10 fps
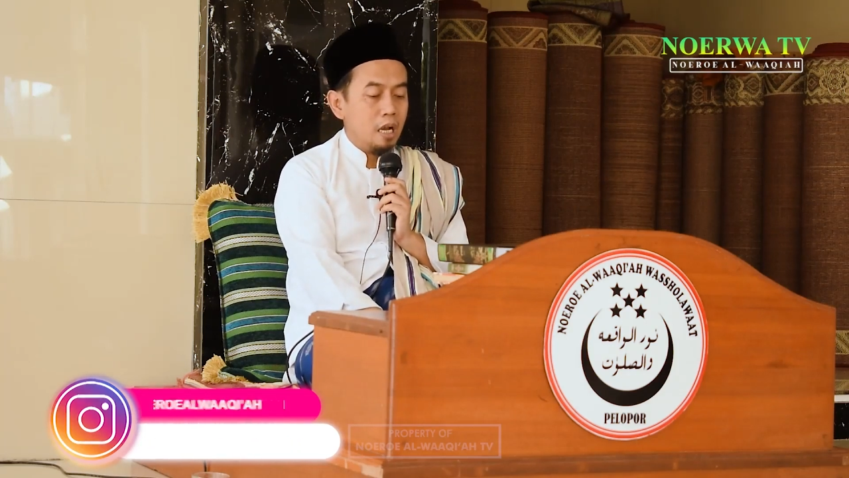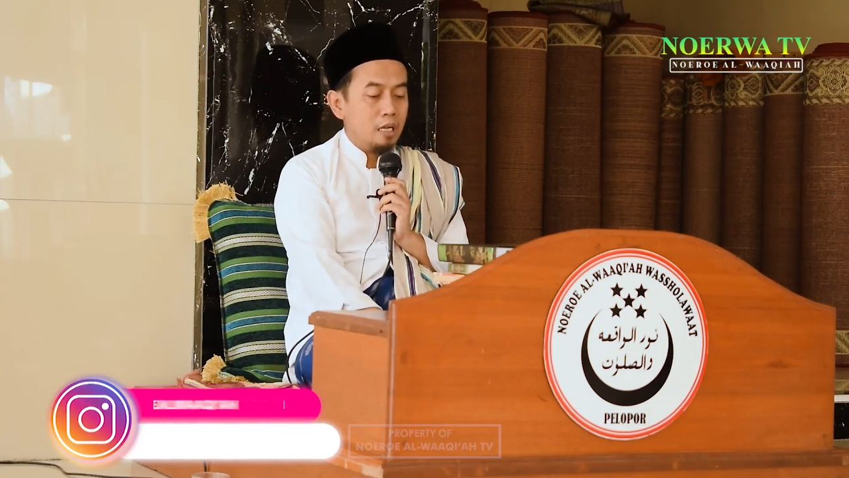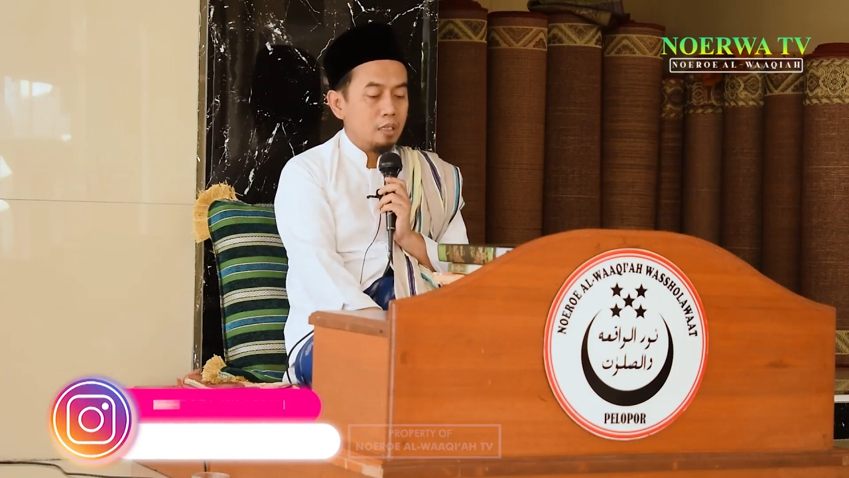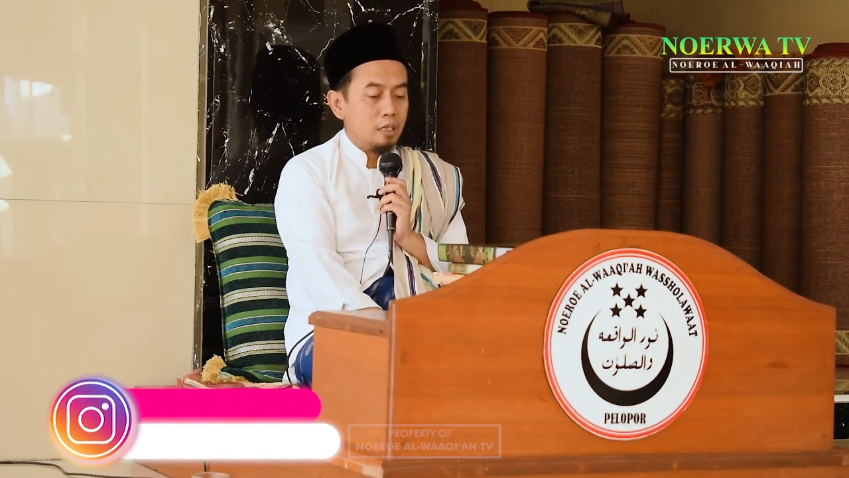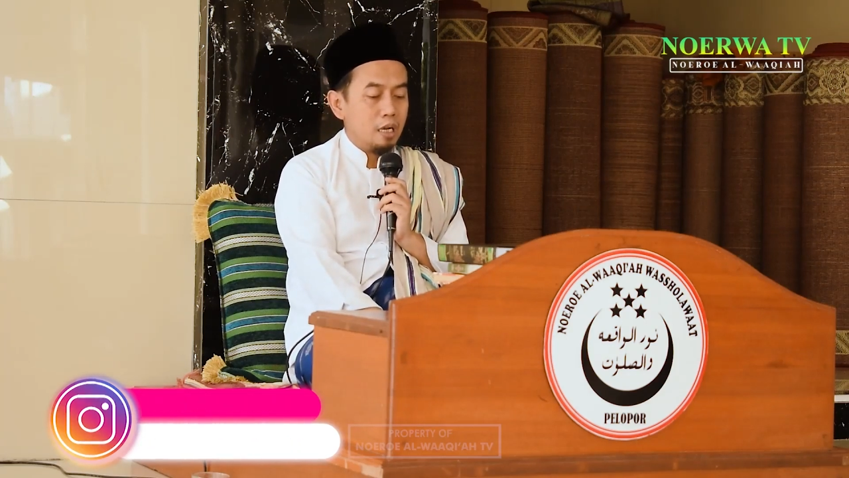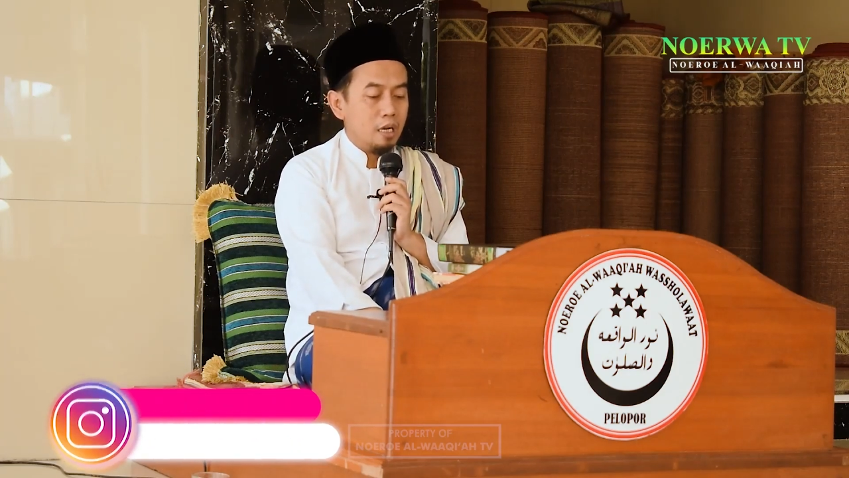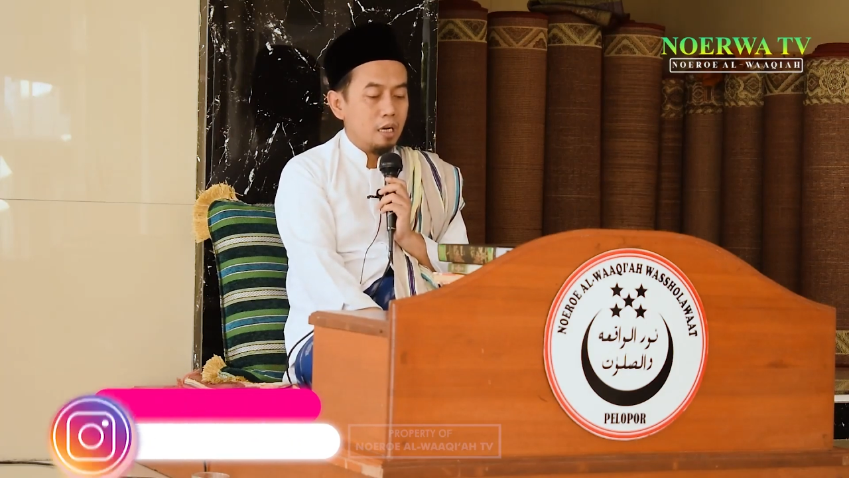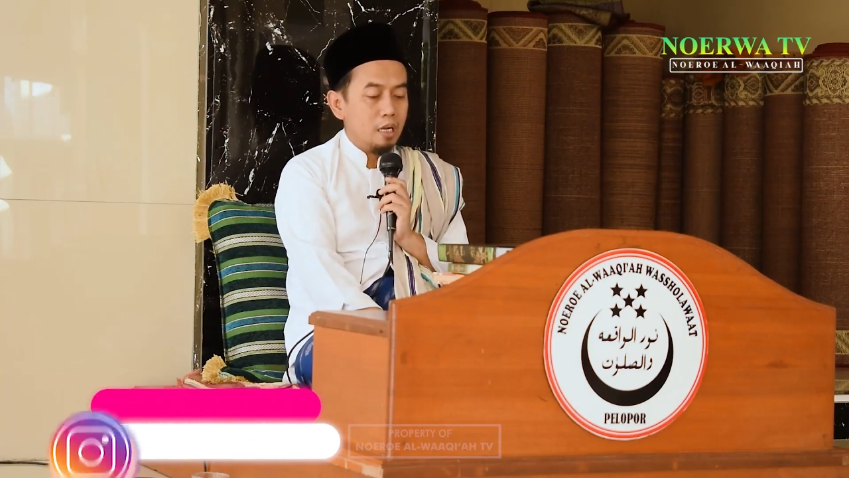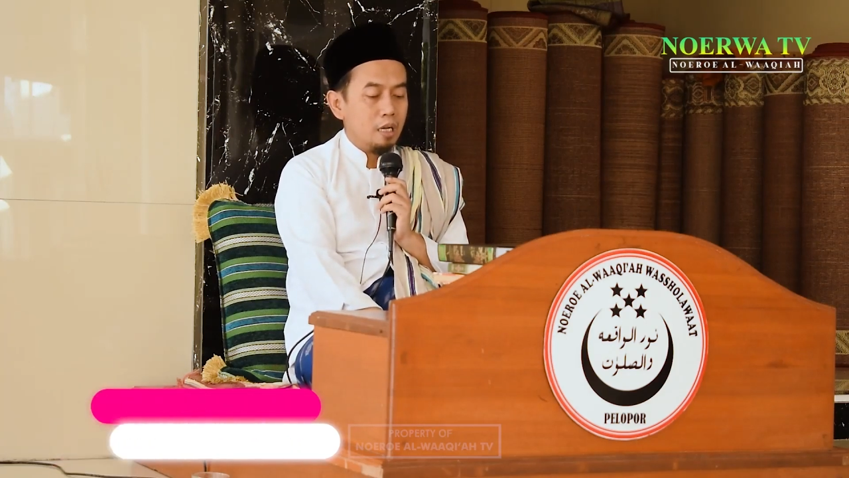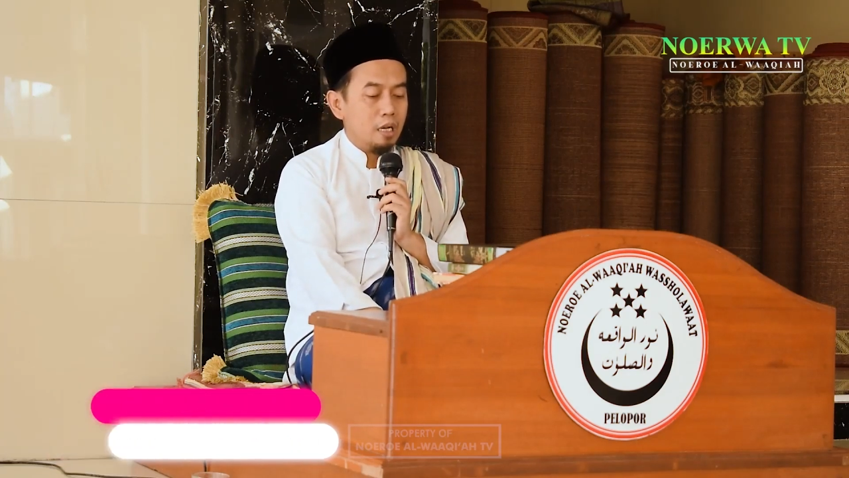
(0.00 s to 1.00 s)

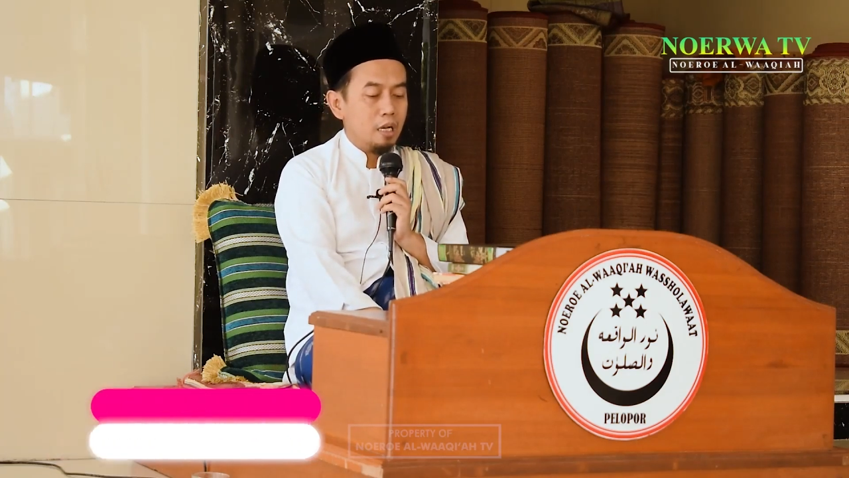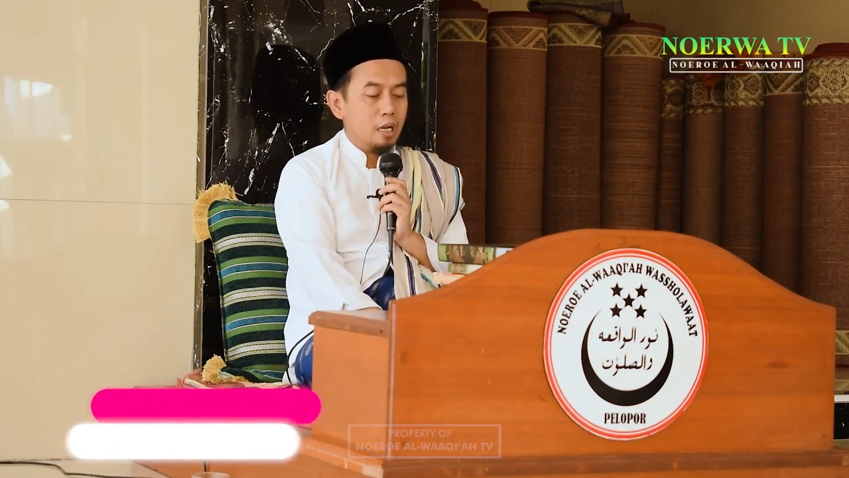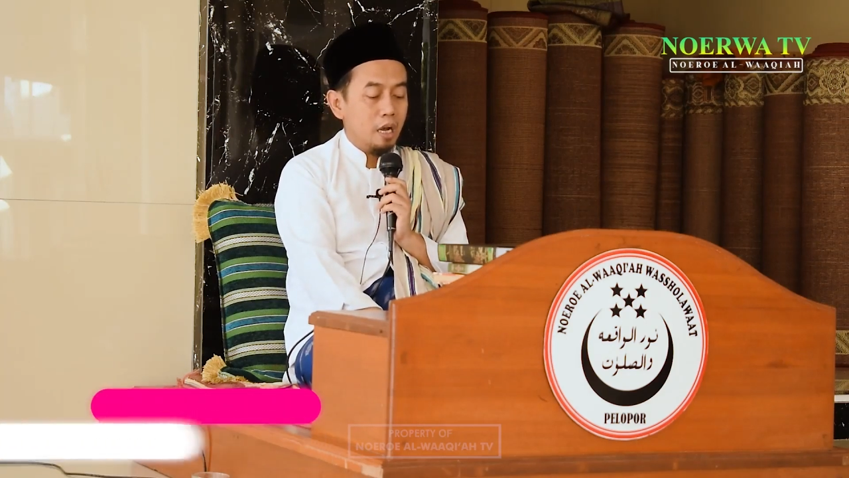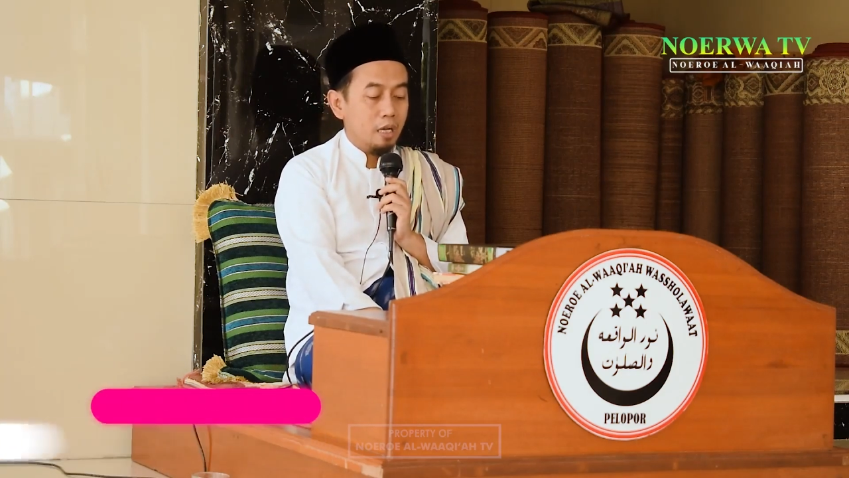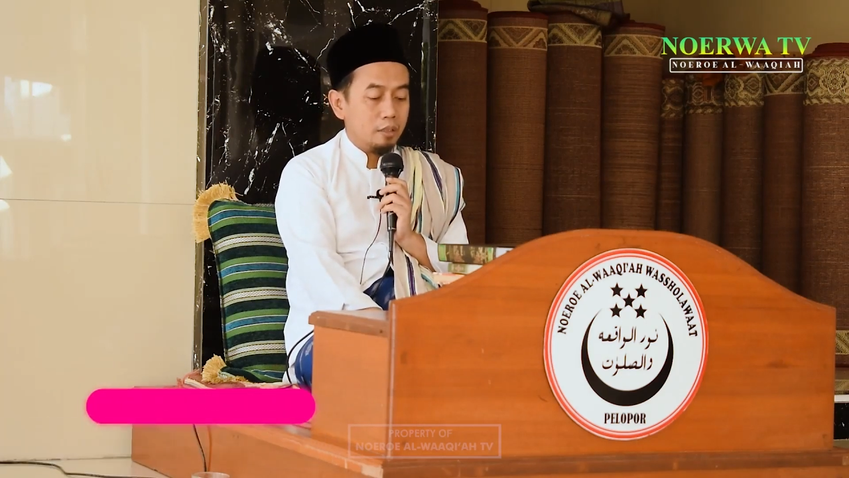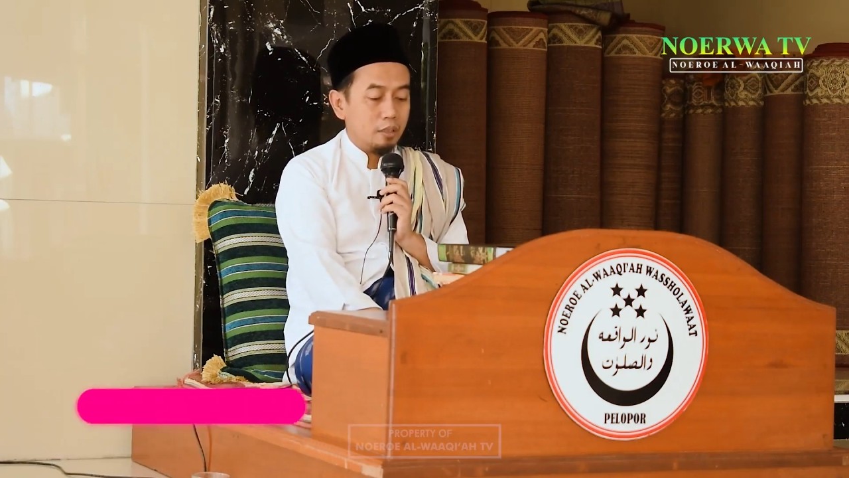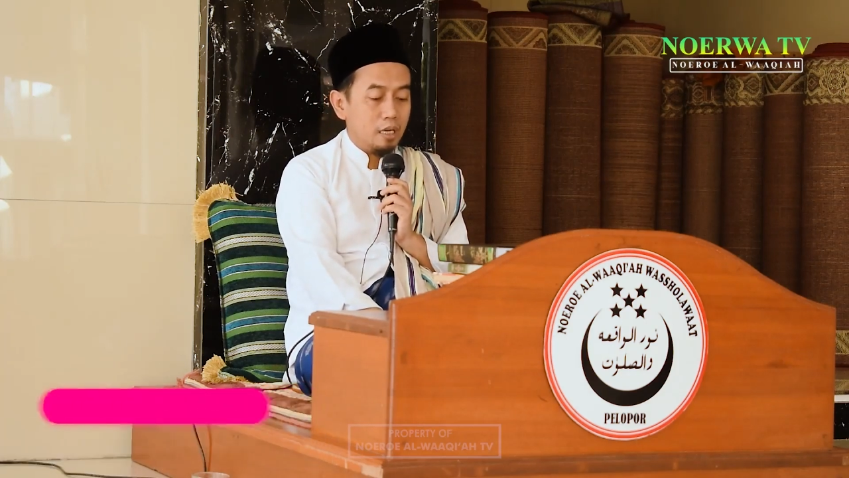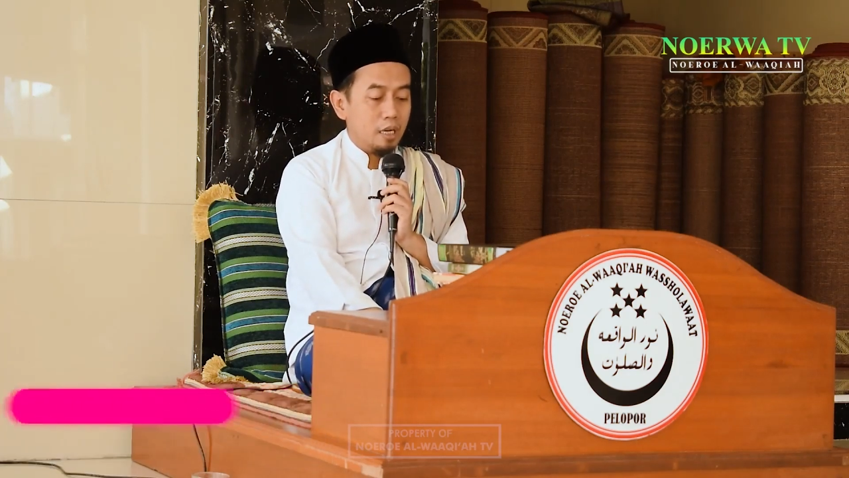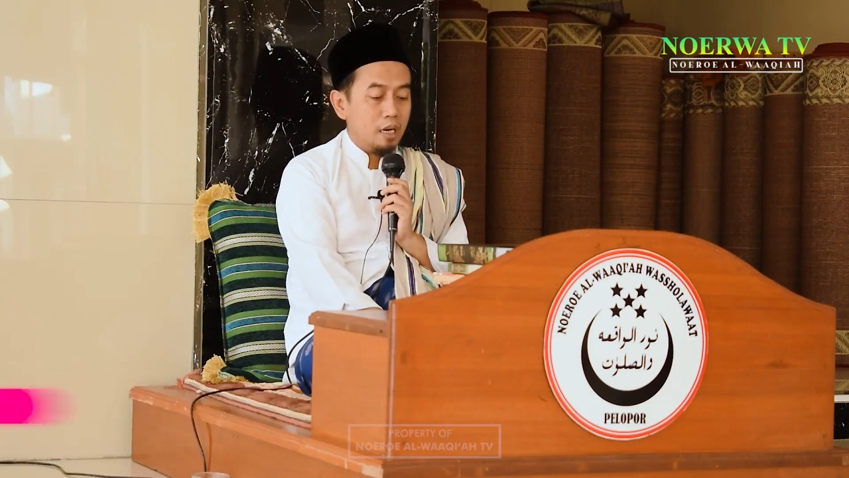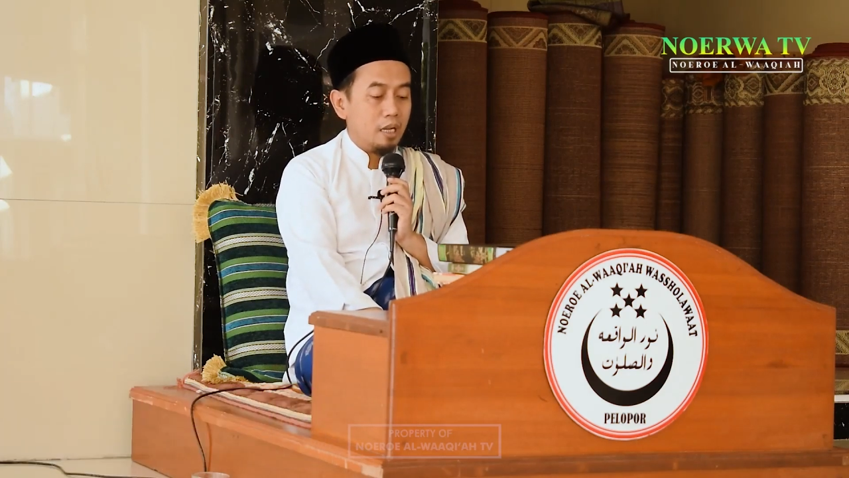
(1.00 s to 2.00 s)
angkana
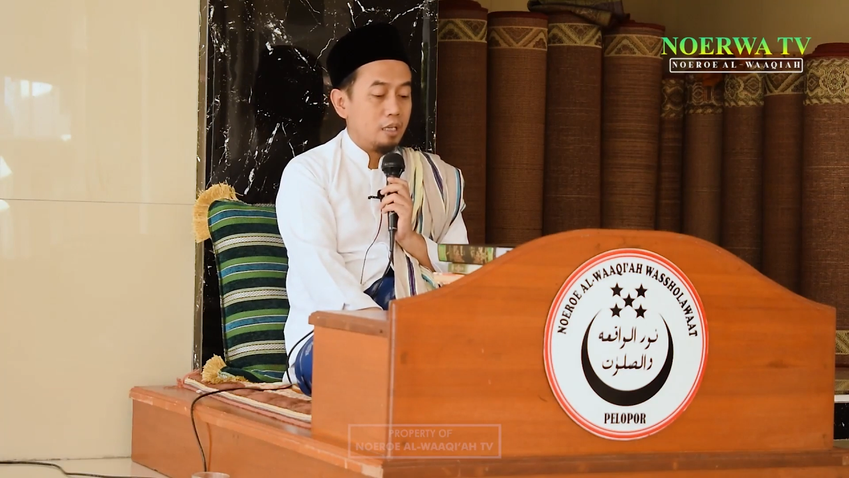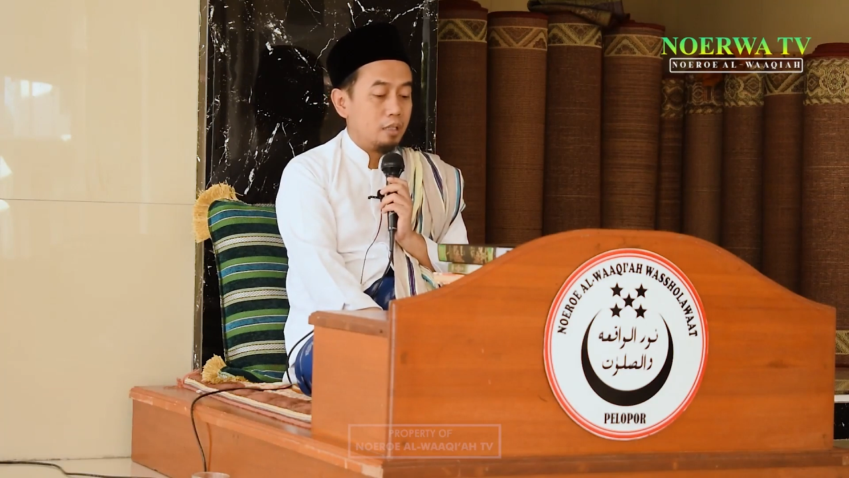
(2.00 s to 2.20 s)
angkana